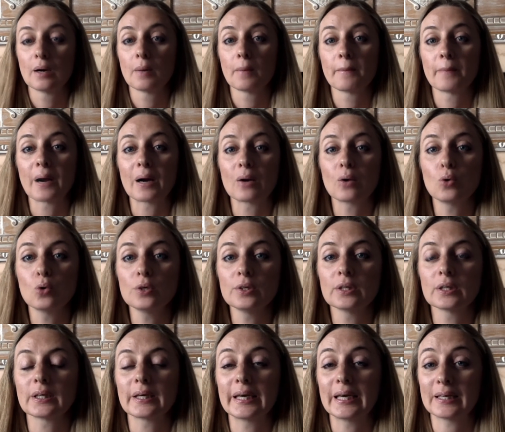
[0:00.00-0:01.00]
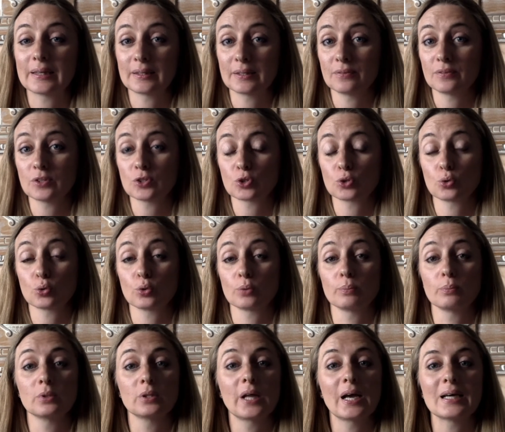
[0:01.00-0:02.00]
Погода этой весной
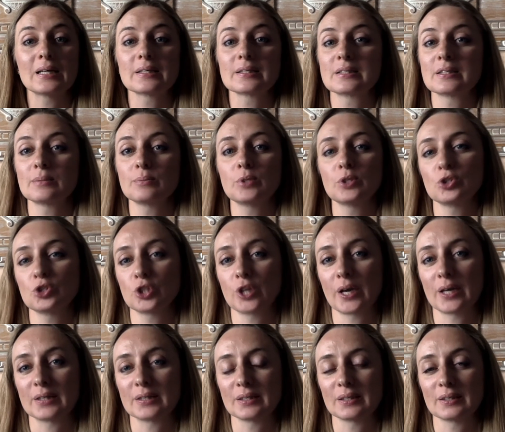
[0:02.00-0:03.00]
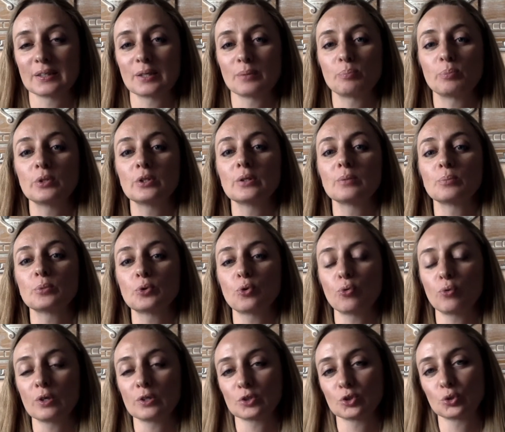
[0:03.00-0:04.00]
была замечательная. Было
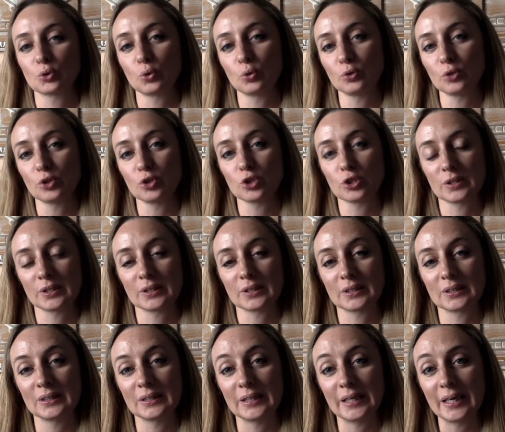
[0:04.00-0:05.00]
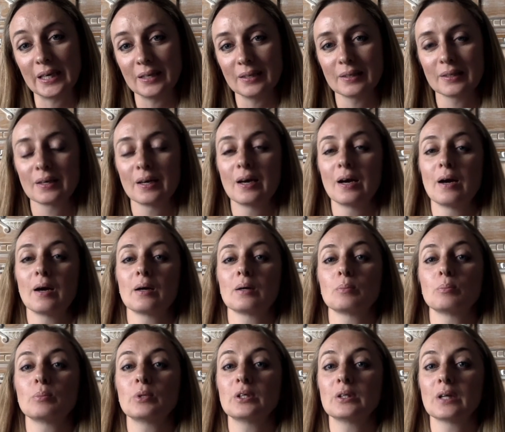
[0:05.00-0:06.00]
много солнечных дней,
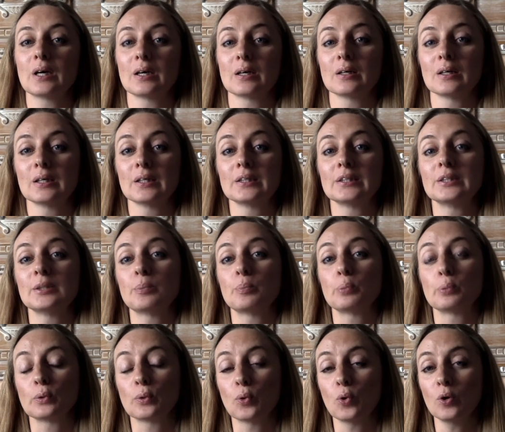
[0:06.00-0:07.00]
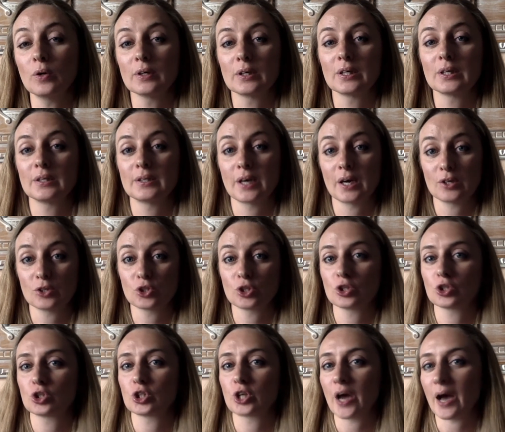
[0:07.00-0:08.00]
было тепло и даже
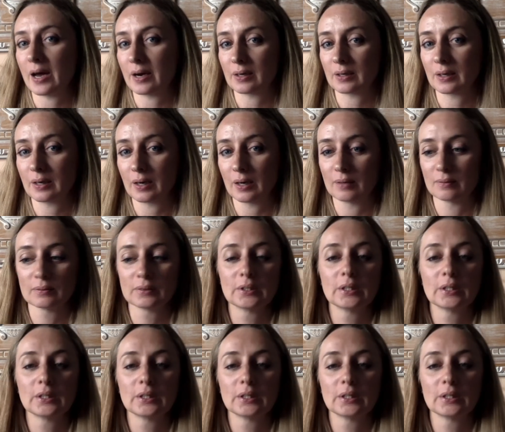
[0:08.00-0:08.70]
жарко.